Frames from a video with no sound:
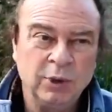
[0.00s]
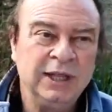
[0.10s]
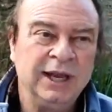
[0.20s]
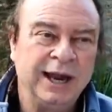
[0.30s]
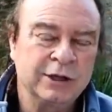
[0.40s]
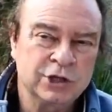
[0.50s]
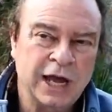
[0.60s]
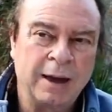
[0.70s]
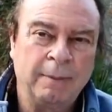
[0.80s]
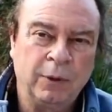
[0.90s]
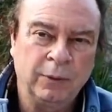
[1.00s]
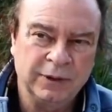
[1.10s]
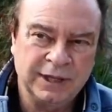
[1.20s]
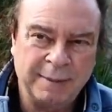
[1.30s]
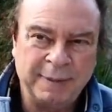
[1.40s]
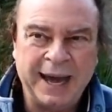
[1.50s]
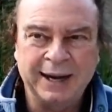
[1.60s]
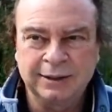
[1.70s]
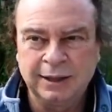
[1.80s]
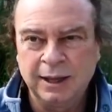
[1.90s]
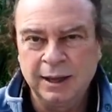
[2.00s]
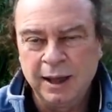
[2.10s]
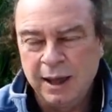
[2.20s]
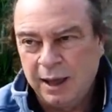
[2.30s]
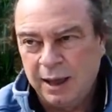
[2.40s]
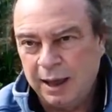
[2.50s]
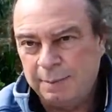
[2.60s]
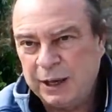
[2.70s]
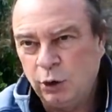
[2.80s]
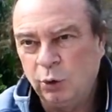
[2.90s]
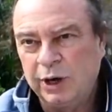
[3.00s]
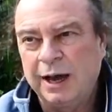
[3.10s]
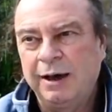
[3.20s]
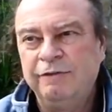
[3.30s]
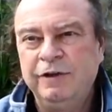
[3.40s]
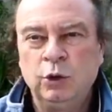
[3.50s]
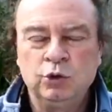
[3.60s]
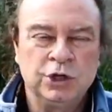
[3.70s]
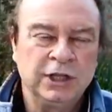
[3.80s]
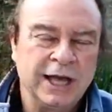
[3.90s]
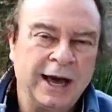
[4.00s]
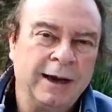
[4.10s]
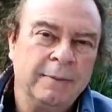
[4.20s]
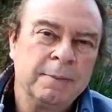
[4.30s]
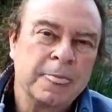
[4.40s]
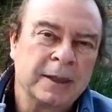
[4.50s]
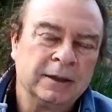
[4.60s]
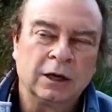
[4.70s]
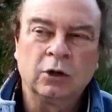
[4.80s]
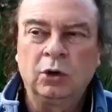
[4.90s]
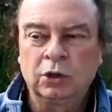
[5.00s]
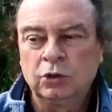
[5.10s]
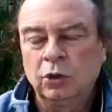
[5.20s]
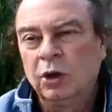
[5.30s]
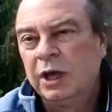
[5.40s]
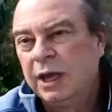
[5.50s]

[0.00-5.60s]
Quindi lasciamo da parte eh, per ora velocità d'accordo,